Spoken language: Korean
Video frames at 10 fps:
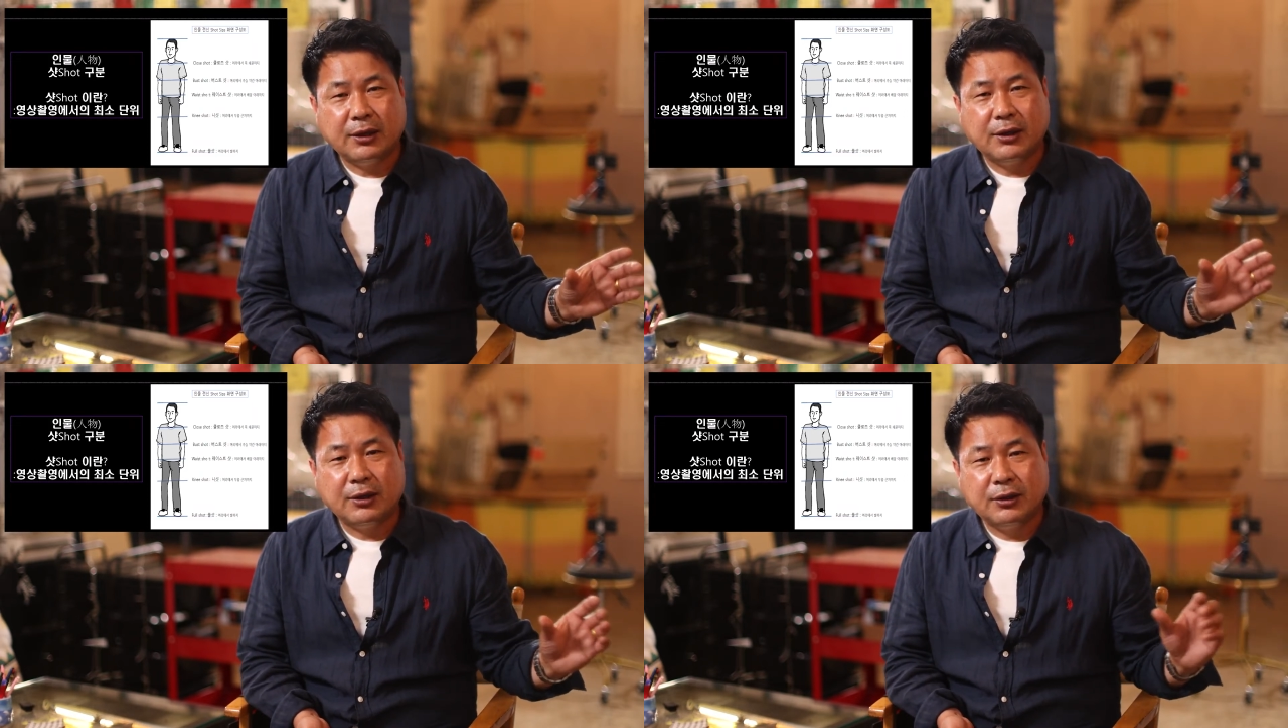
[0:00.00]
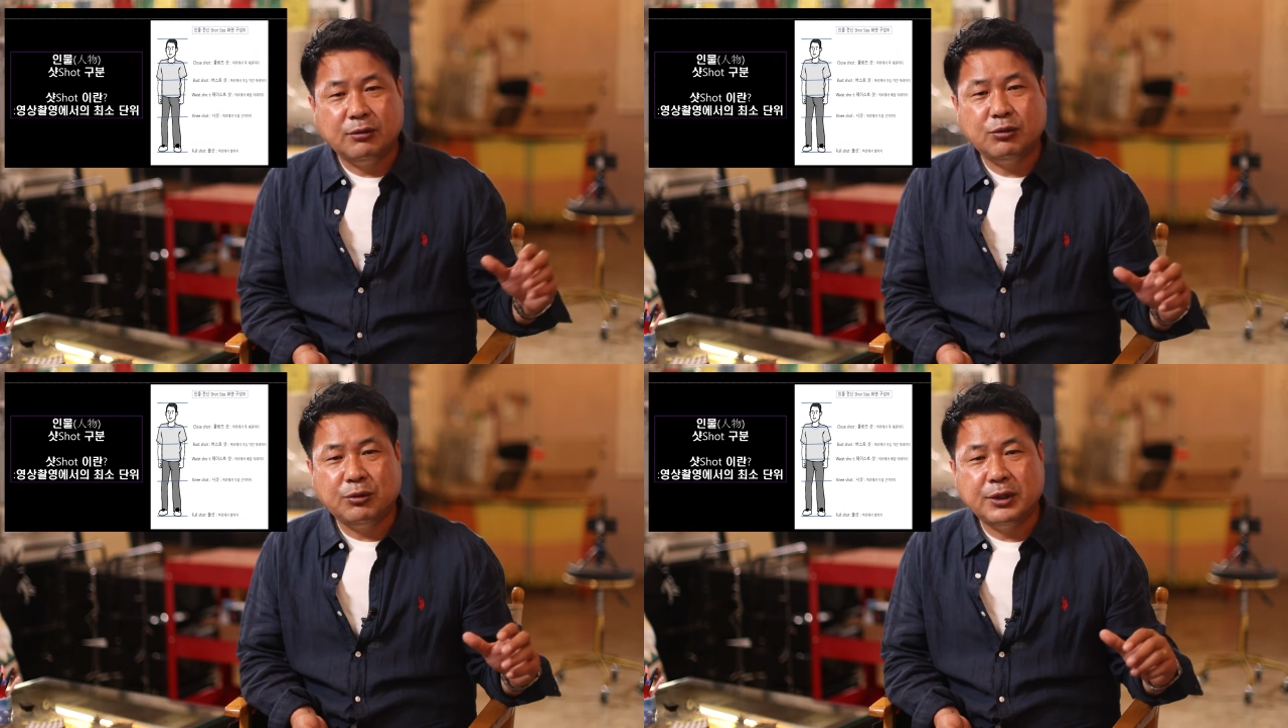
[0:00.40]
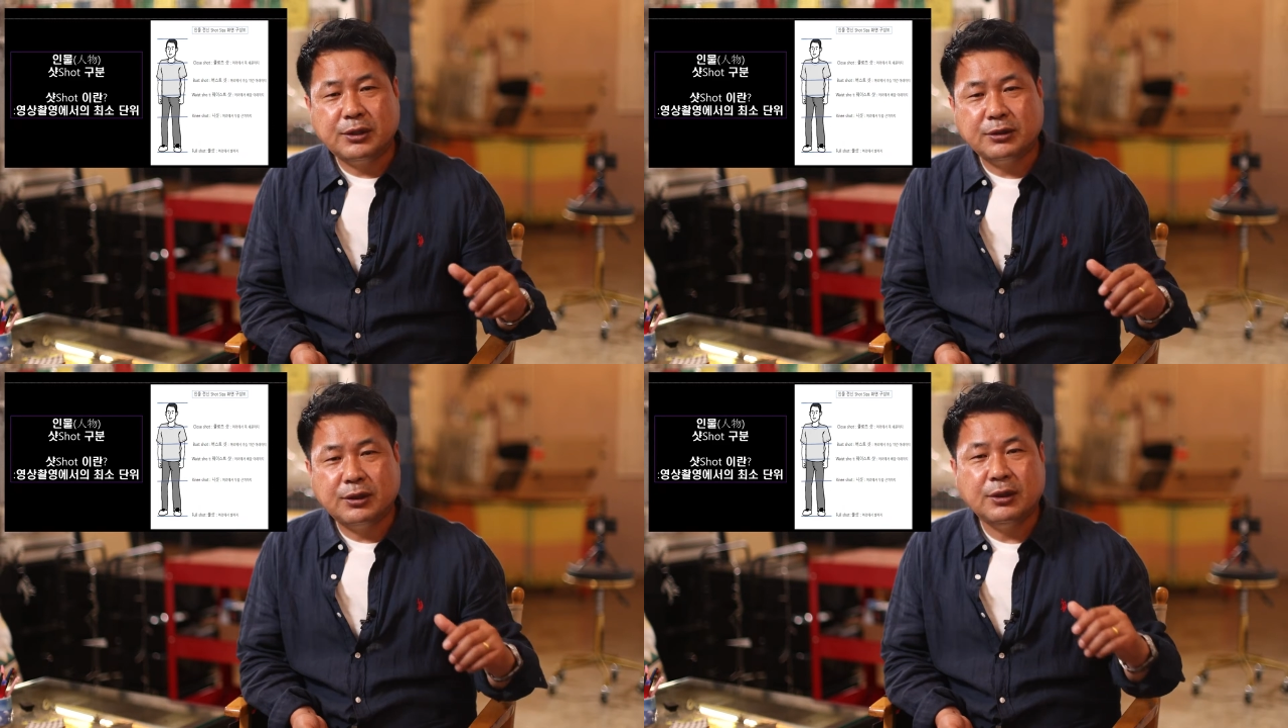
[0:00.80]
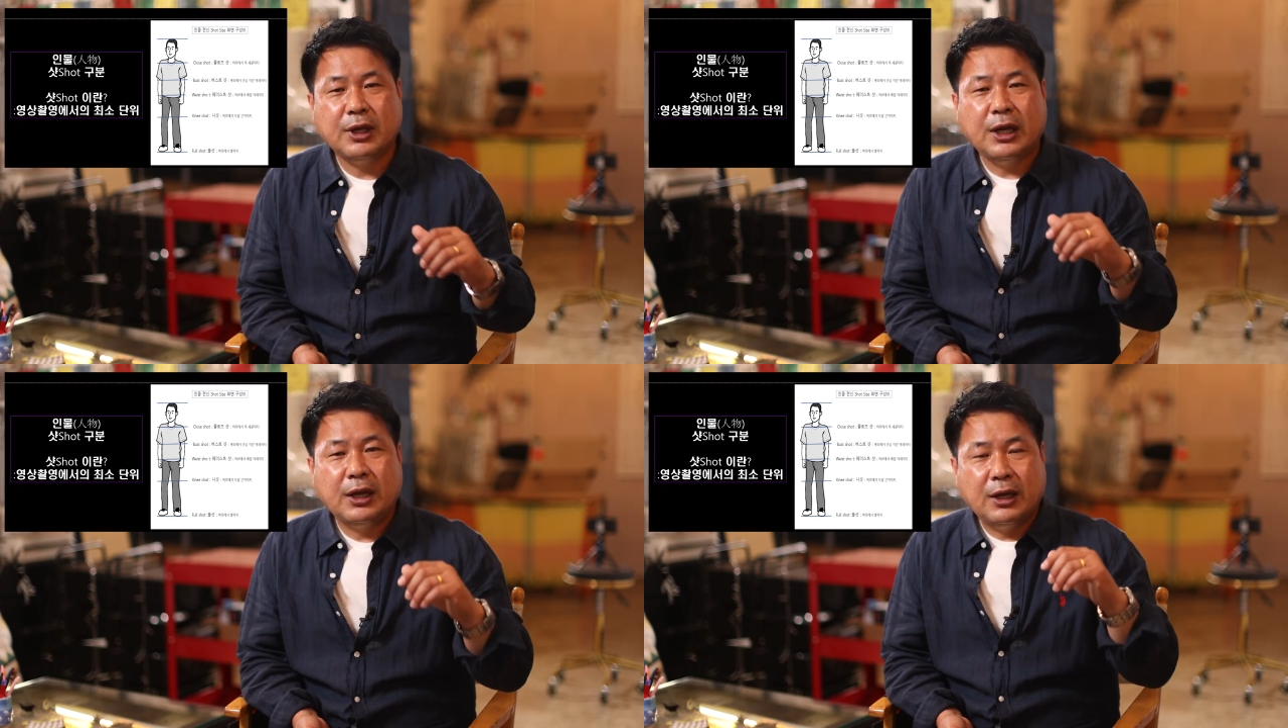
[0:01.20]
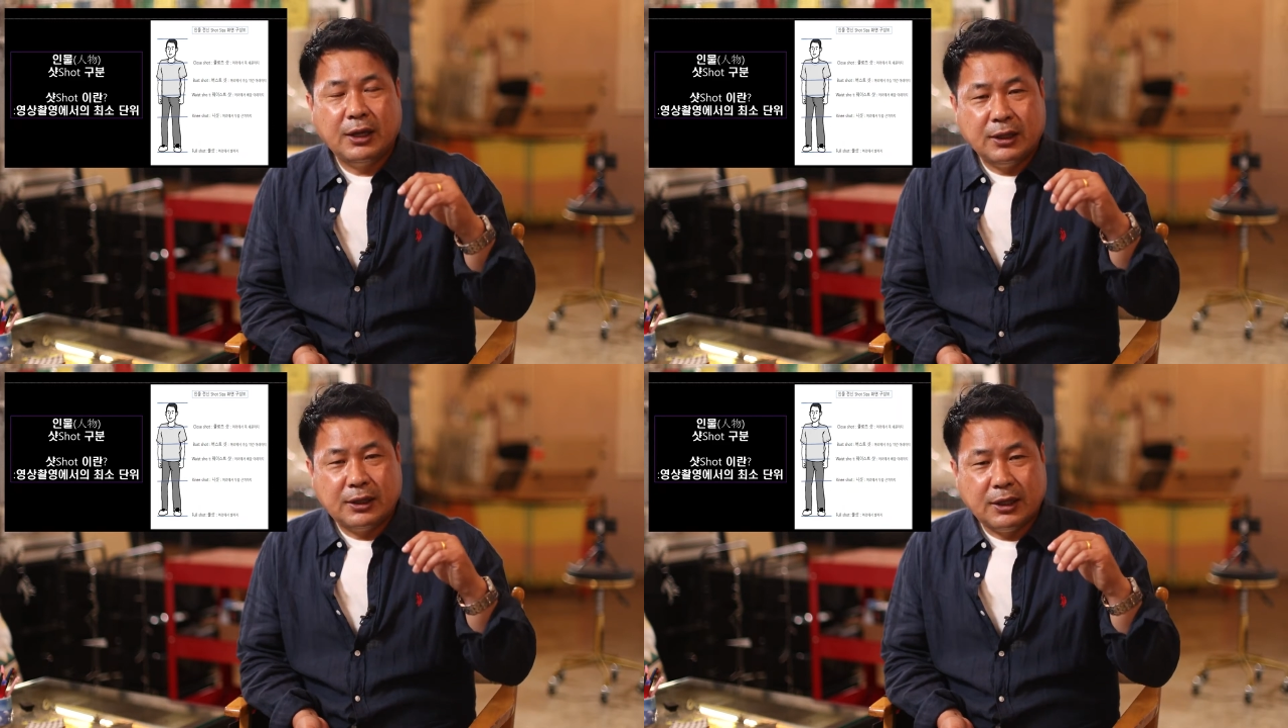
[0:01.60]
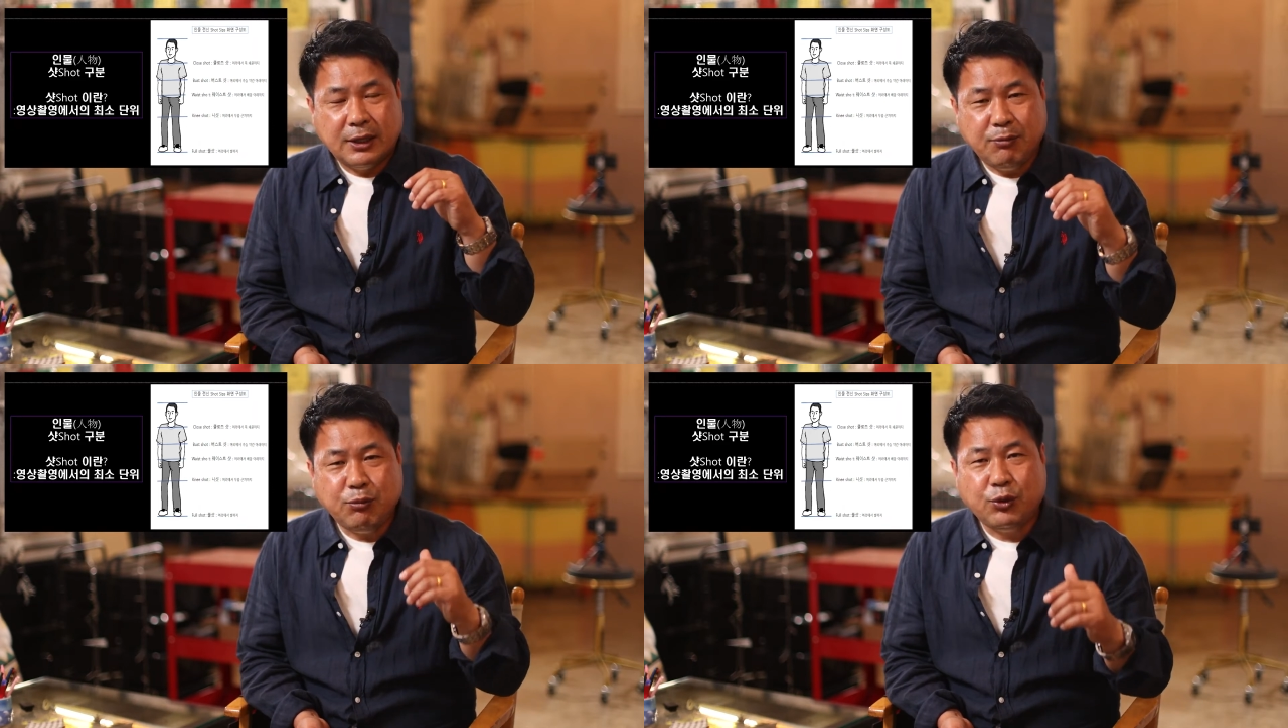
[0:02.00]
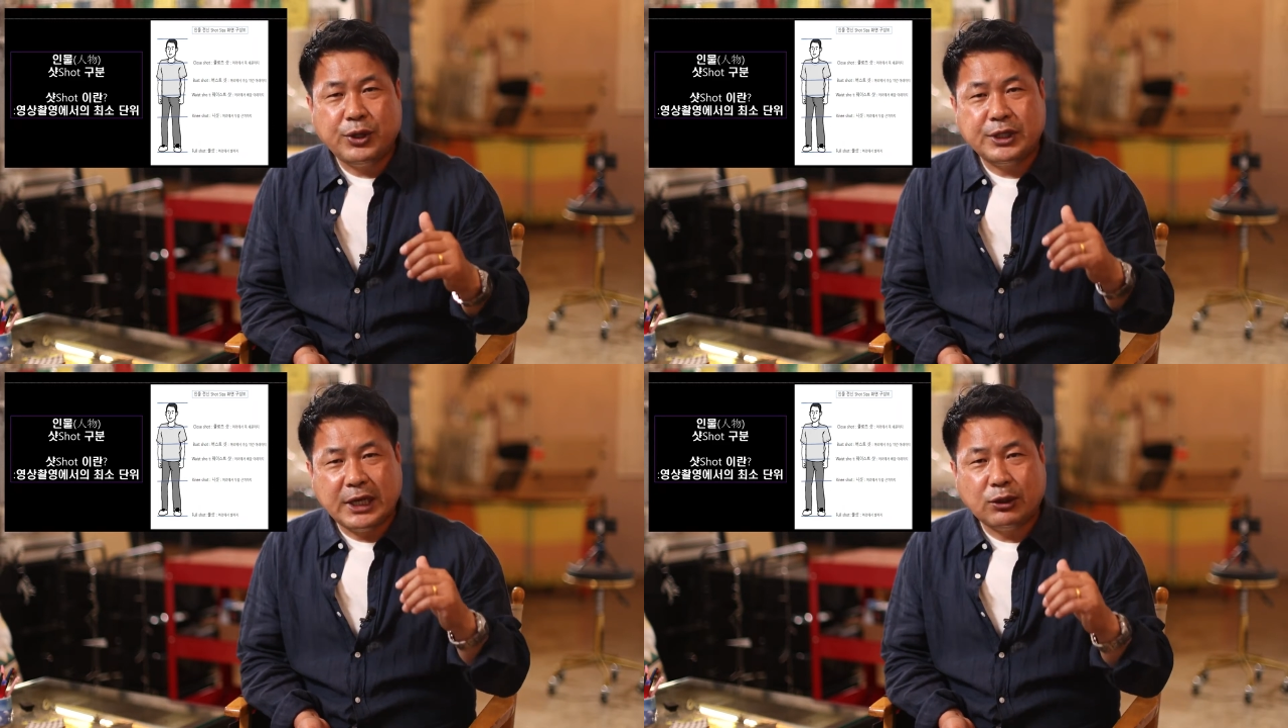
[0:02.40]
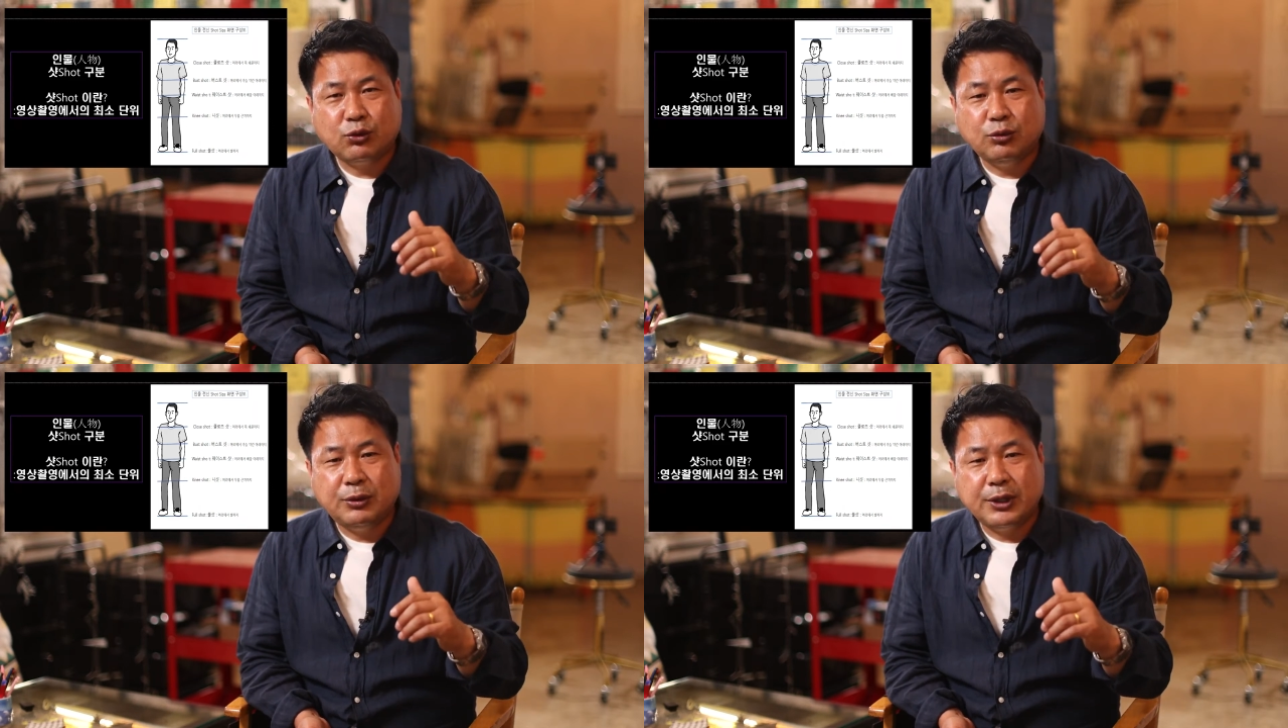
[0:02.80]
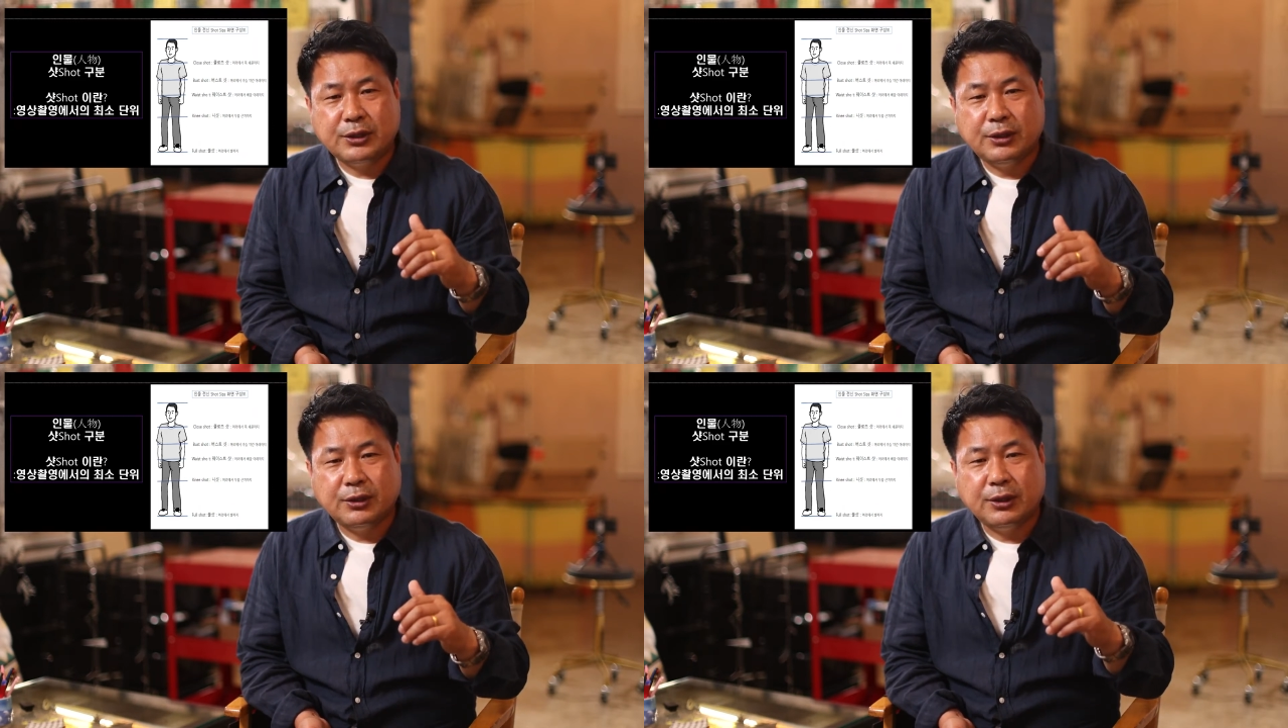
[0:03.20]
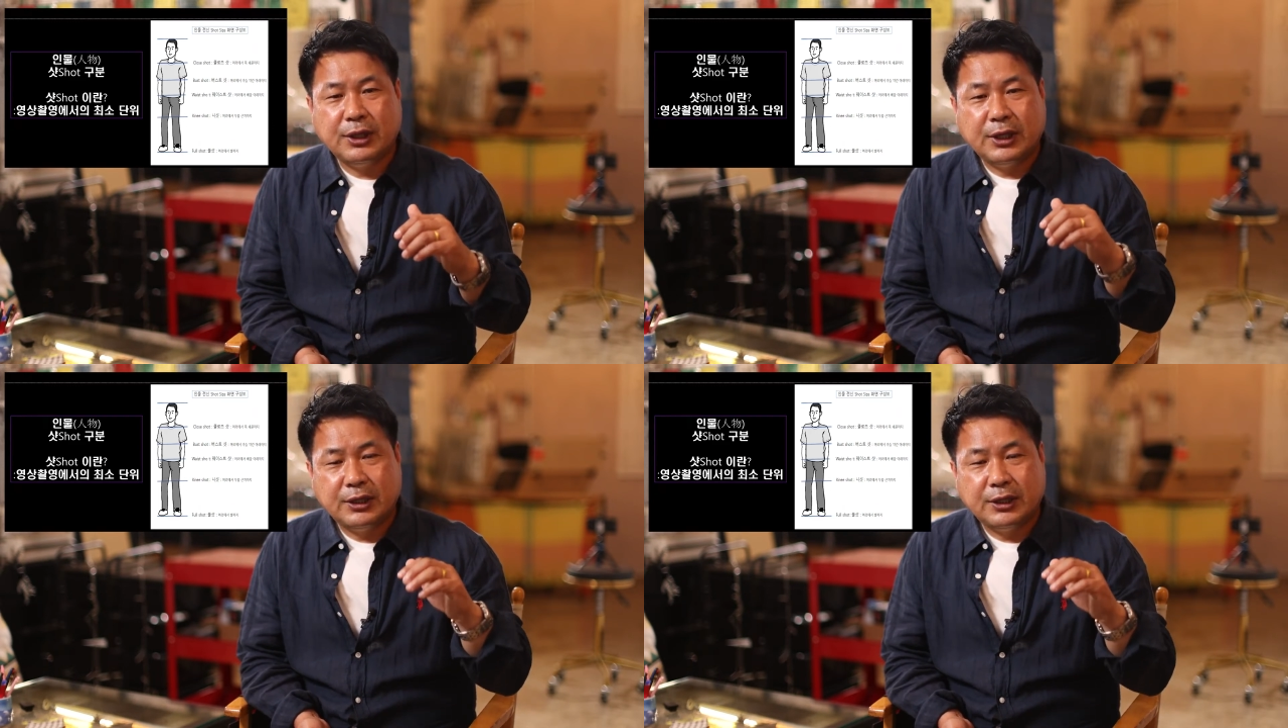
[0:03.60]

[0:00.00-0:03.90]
그, 그런 부분에 있어서 일단 인물의 샷 구분에서